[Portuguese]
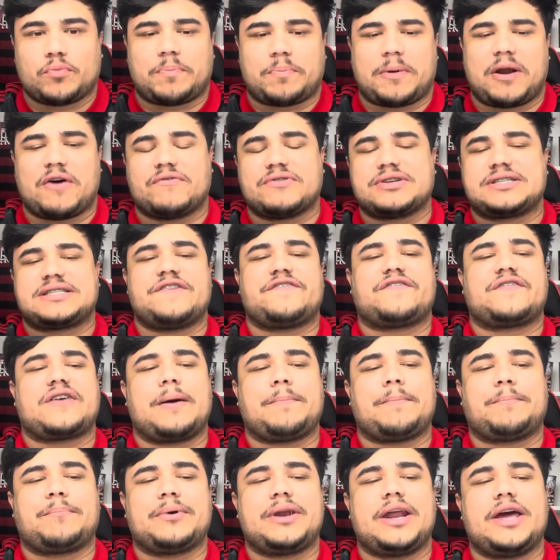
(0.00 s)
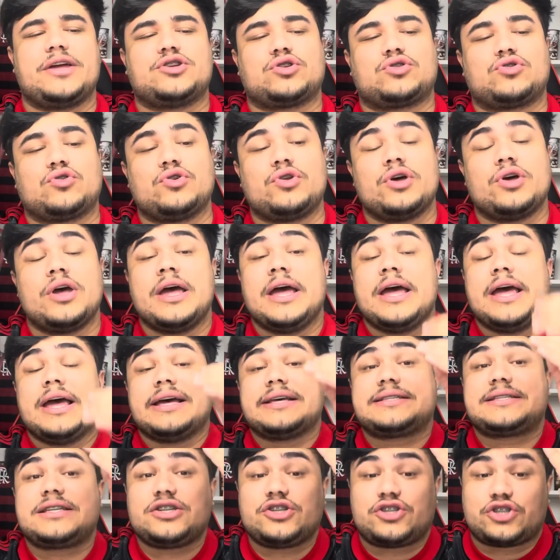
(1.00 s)
para você ficar por aí de tudo
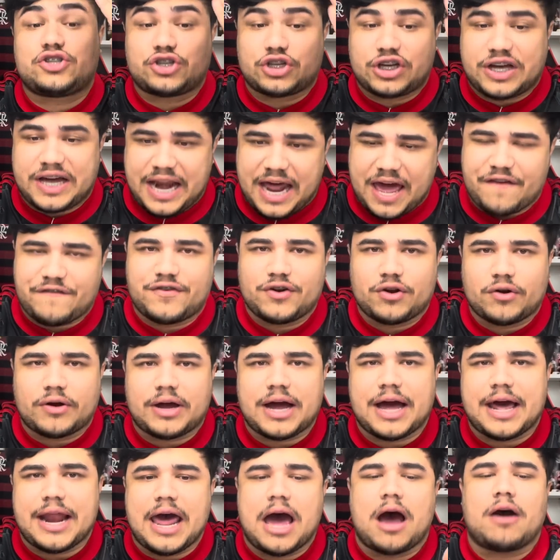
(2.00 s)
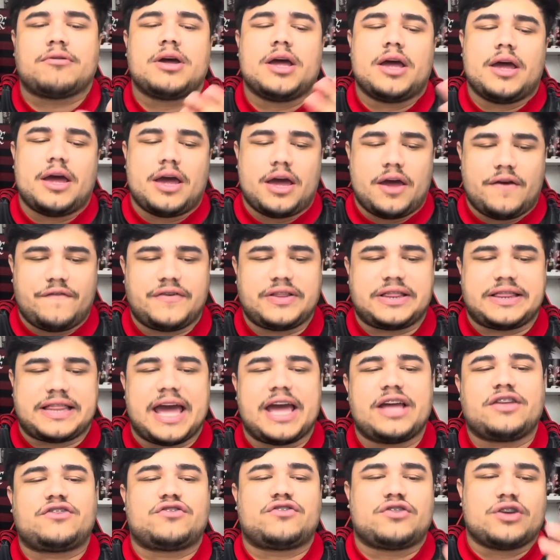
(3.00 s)
se inscreve no canal,
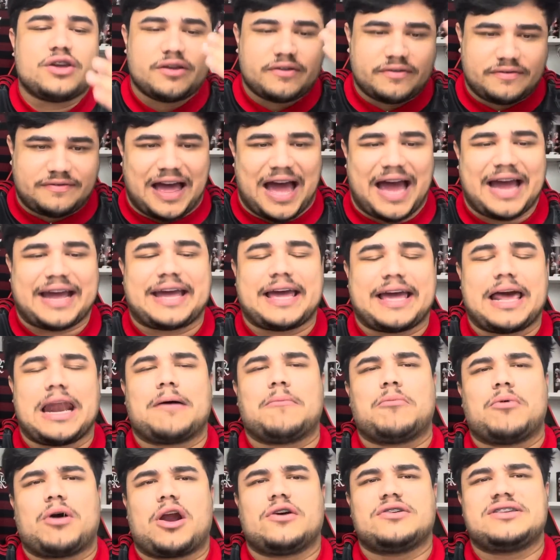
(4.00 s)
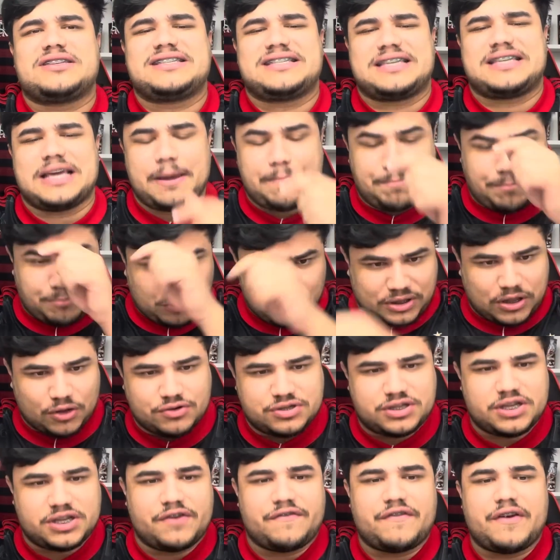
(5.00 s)
evidente, dá aquela moral de sempre,
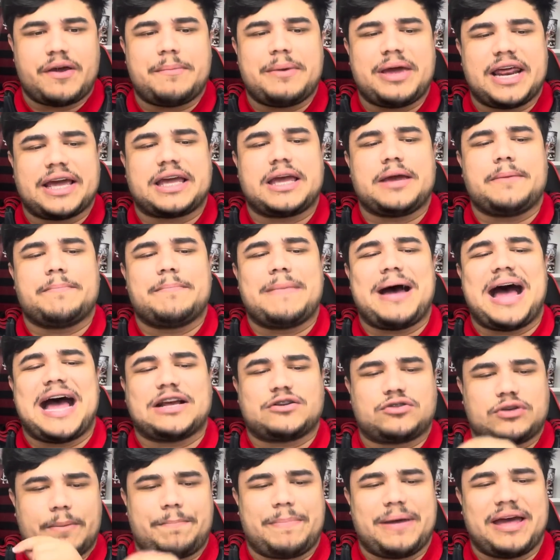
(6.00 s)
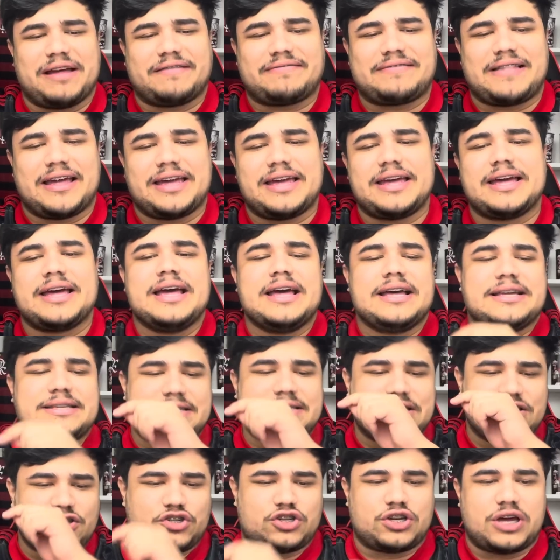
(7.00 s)
botãozinho vermelho aqui embaixo, aperta aí,
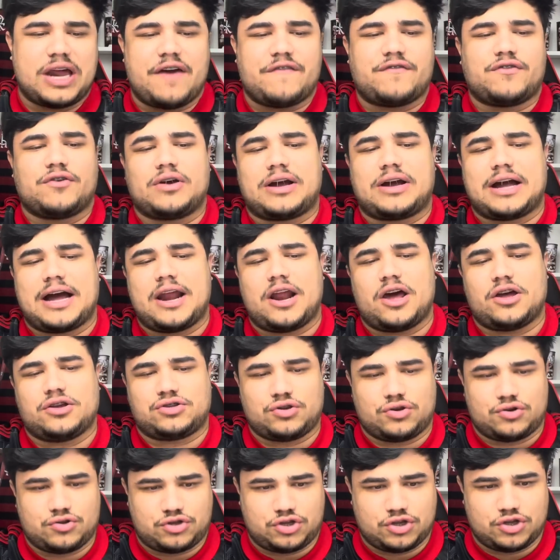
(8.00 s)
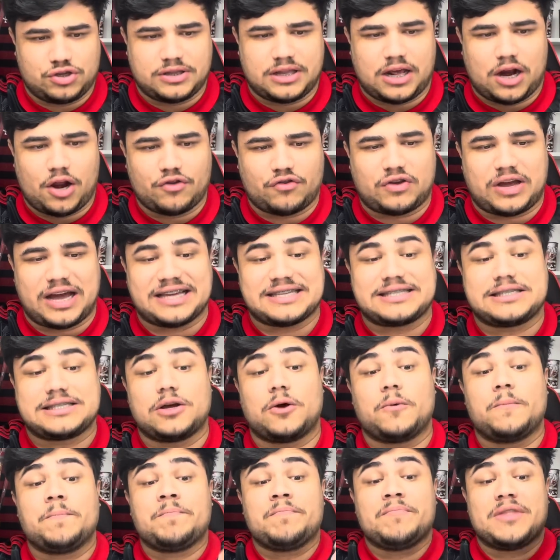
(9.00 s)
se inscreve no canal, deixa o sino da
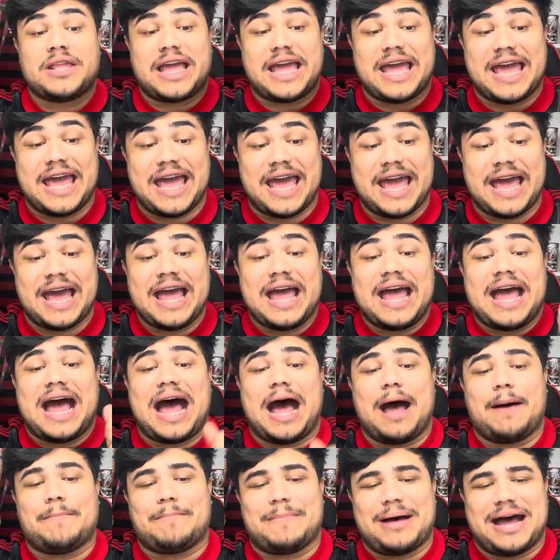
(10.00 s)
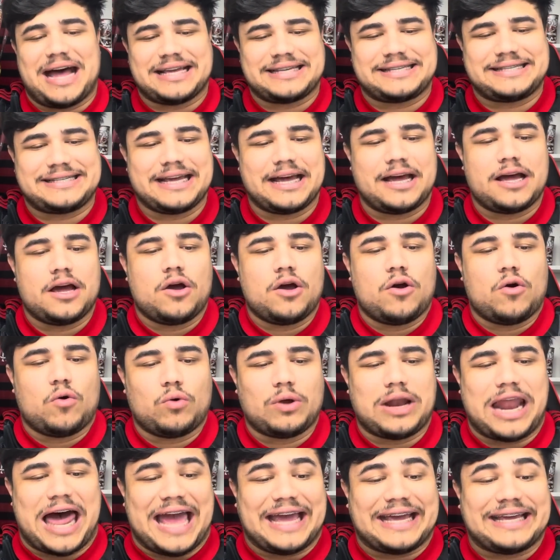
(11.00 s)
notificação e amassa
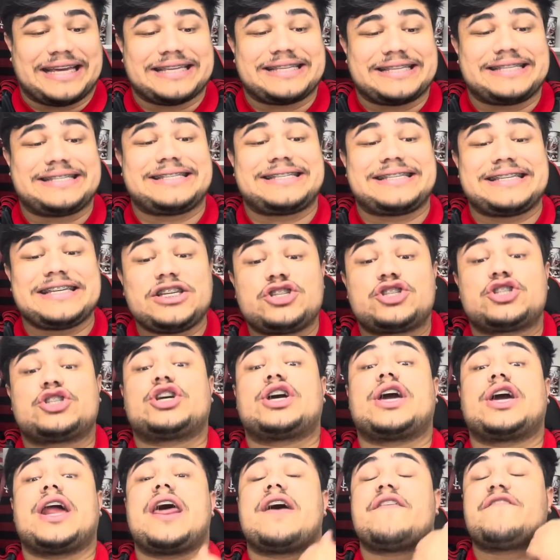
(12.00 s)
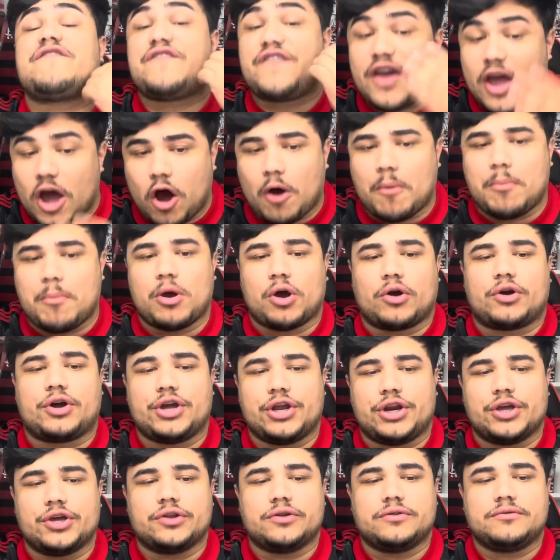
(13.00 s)
o like. Se inscreveu, meu
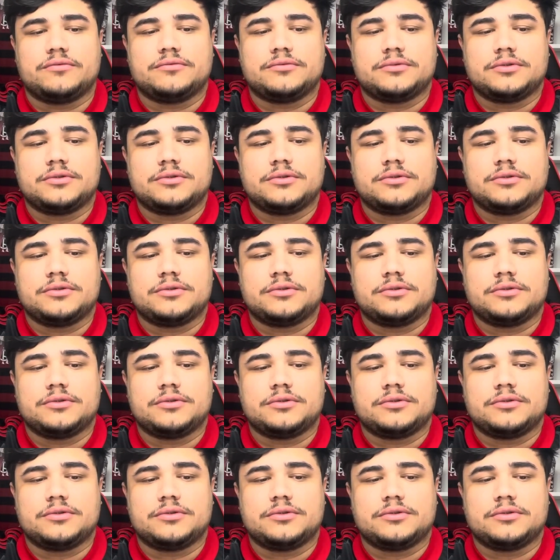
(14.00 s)
querido?